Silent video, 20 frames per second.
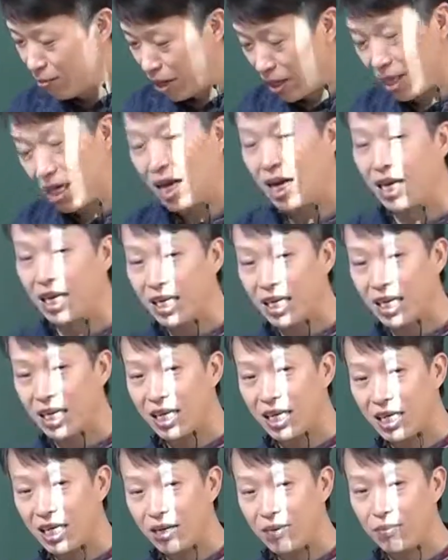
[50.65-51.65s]
뺐다
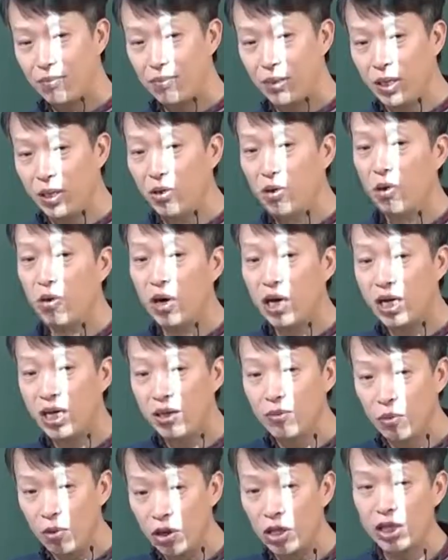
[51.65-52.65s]
그럼 빈공간
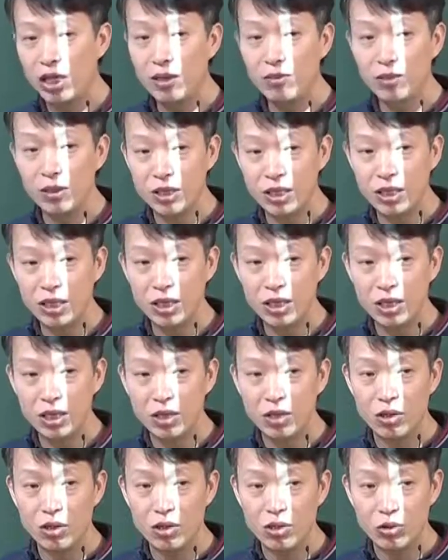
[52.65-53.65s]
있는 모래틀이 뭐지
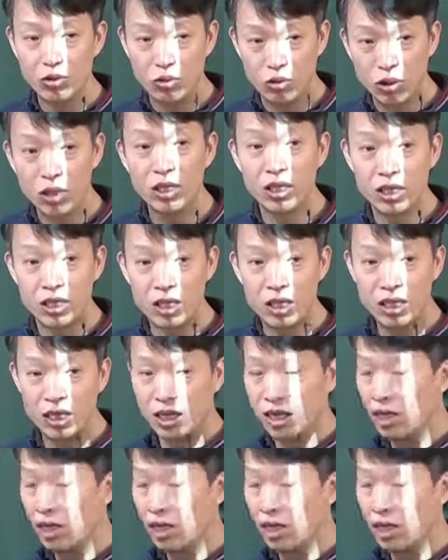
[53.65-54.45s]
주인이지